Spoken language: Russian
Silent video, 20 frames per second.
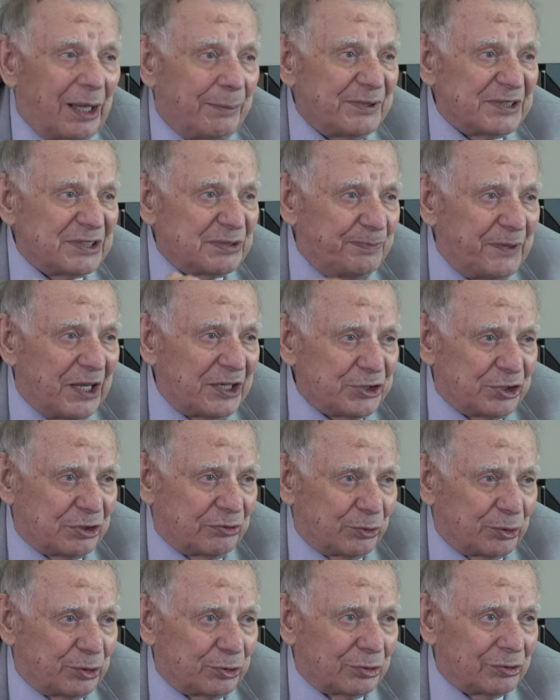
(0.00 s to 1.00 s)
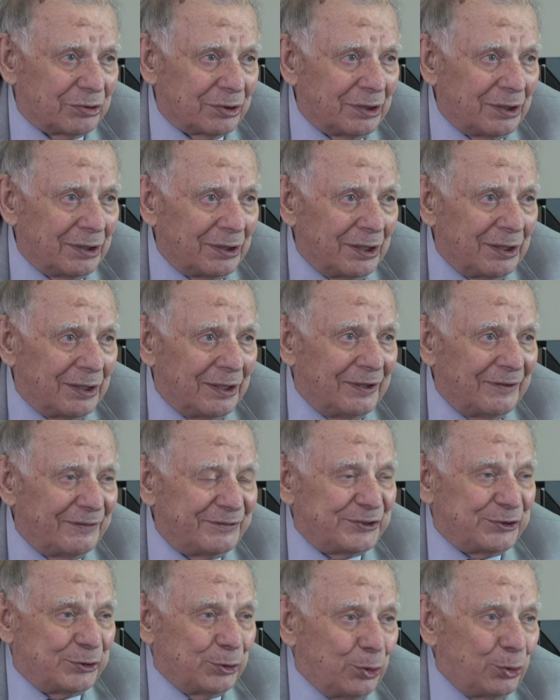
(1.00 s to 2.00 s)
обеспечивают –
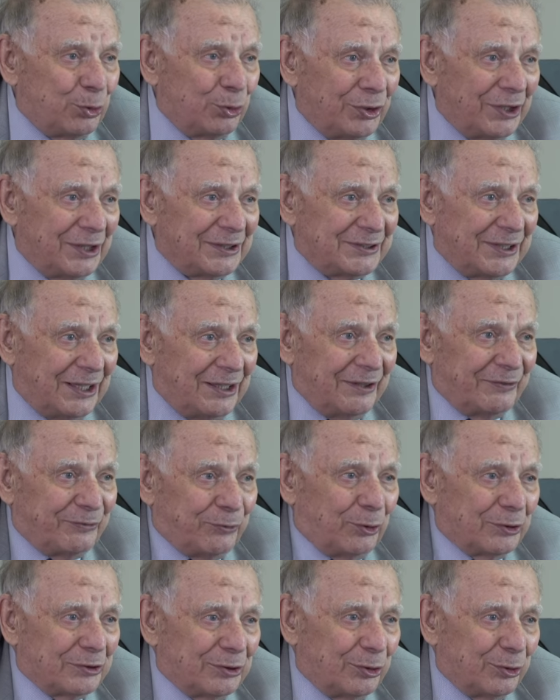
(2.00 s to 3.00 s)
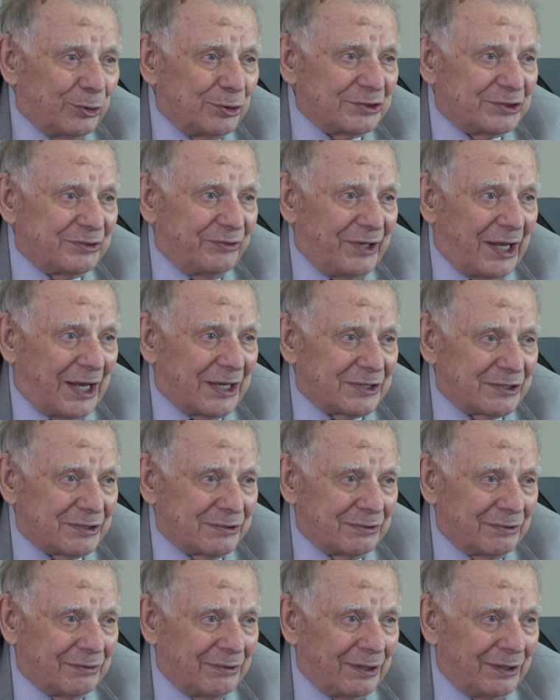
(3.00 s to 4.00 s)
всю телефонную
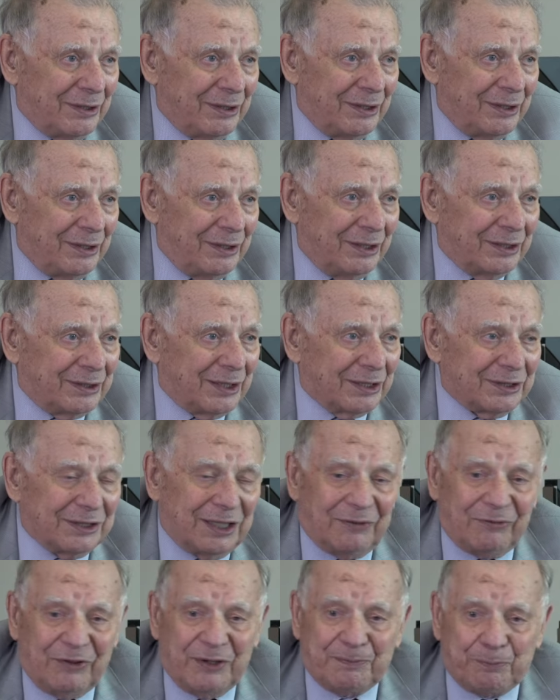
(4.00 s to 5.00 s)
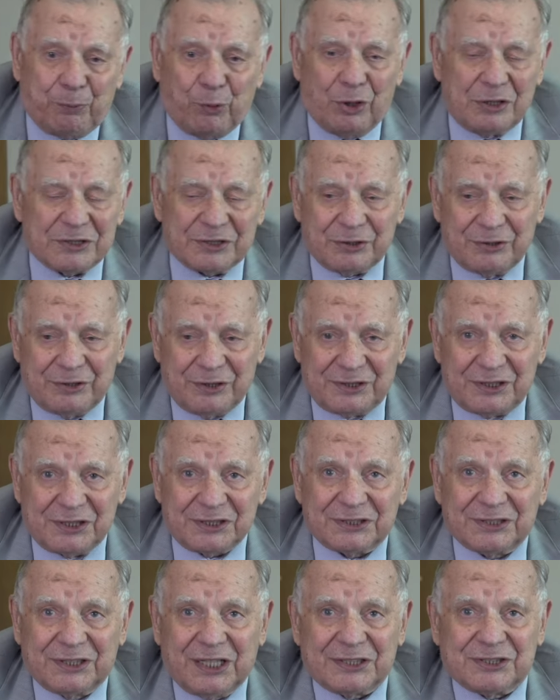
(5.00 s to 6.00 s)
связь. И когда вы
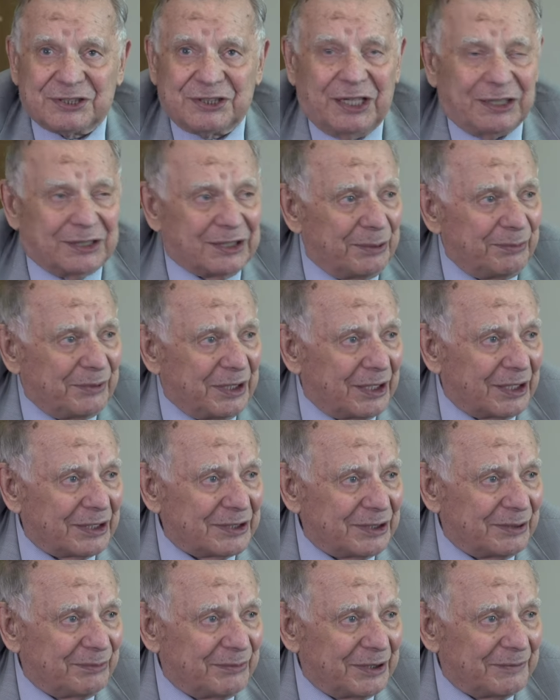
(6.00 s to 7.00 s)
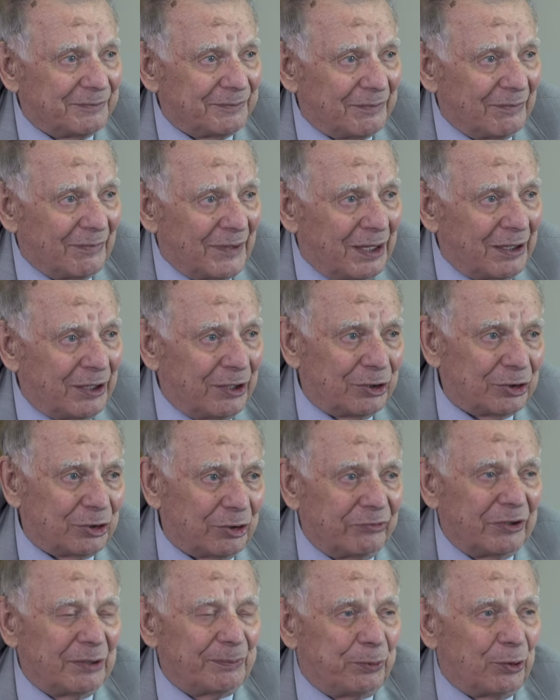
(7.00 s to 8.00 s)
пользуетесь гаджетами этими,
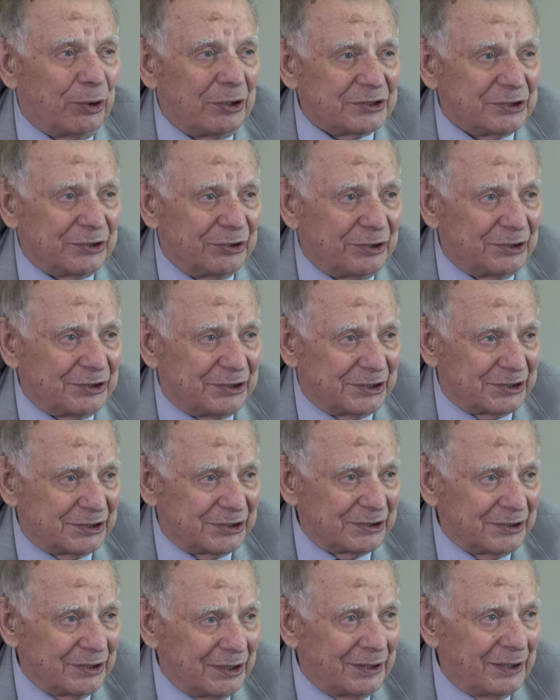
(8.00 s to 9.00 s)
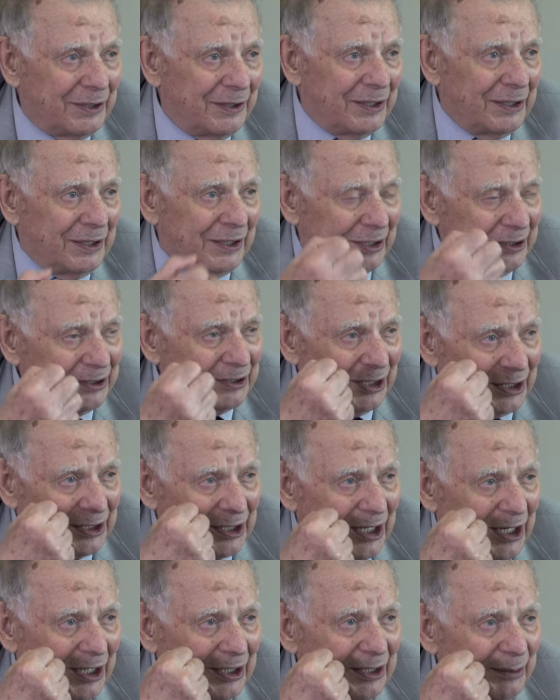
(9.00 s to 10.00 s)
то вы пользуетесь
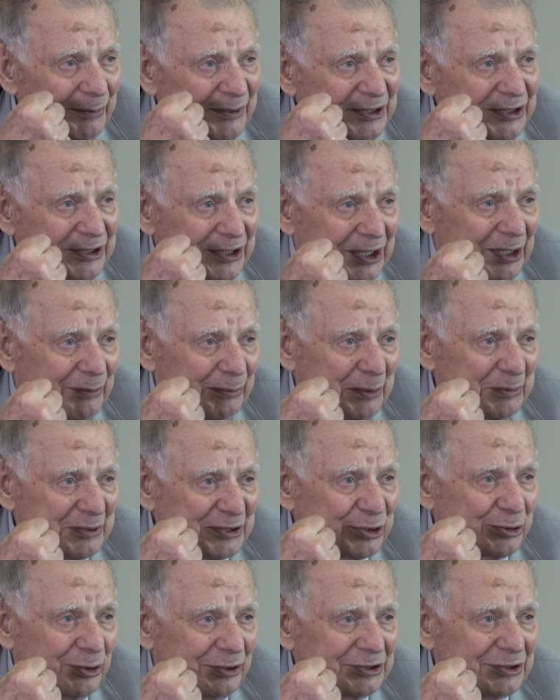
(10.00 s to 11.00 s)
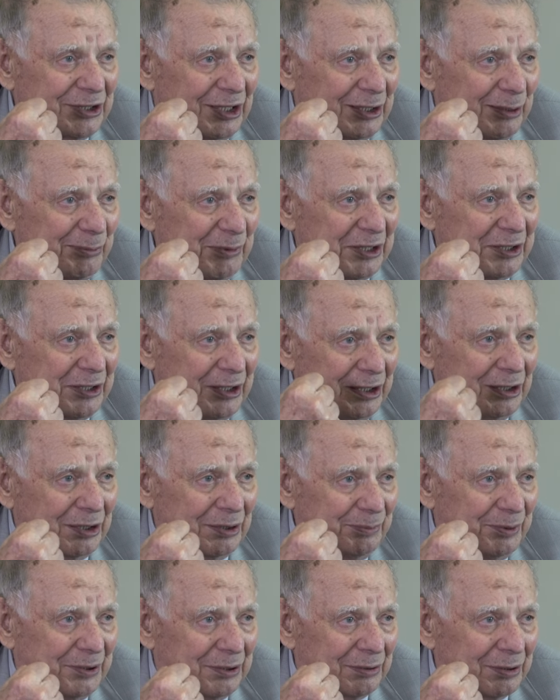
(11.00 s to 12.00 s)
интегральными схемами, созданными
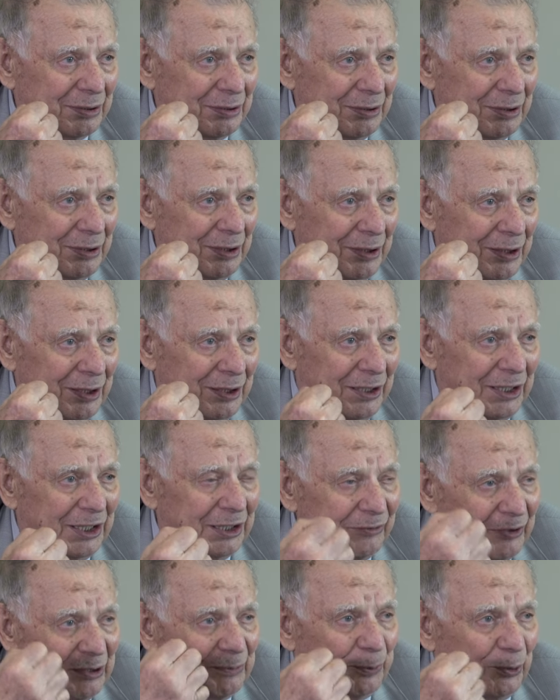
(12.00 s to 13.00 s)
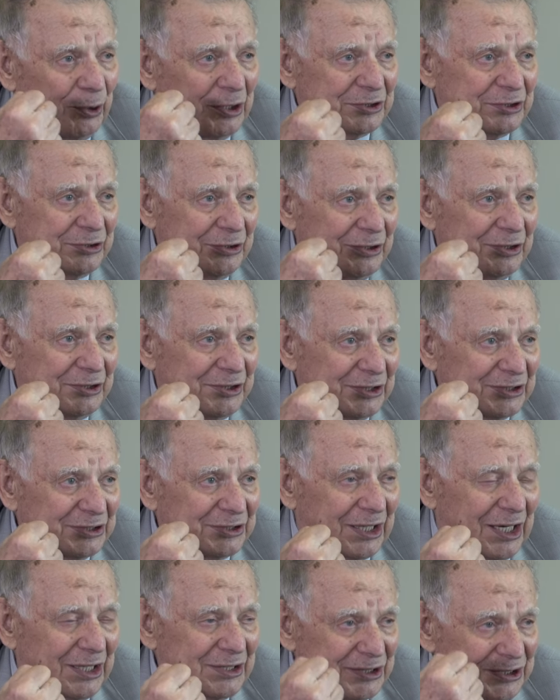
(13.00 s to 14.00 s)
Килби, и вы пользуетесь
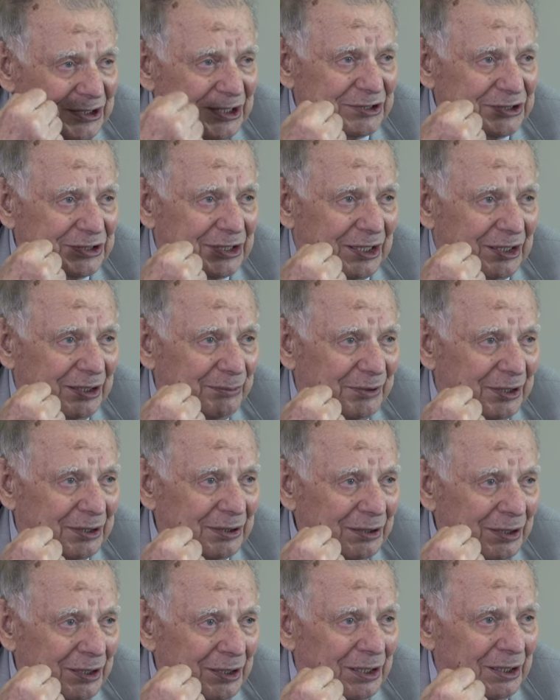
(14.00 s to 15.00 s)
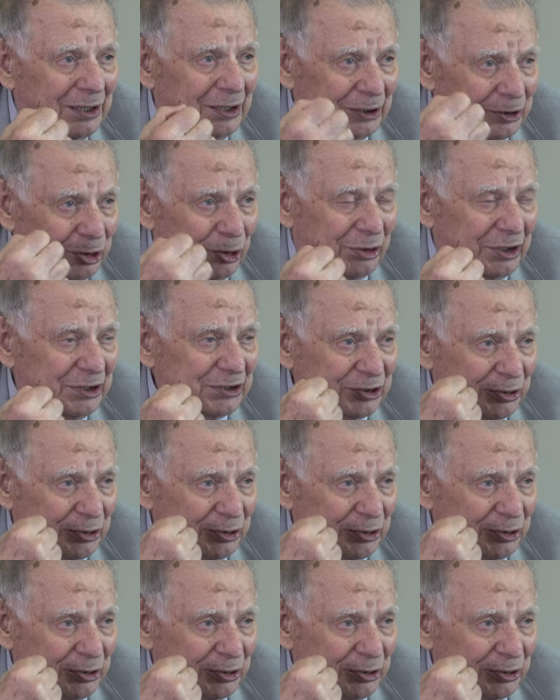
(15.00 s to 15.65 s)
транзисторами, которые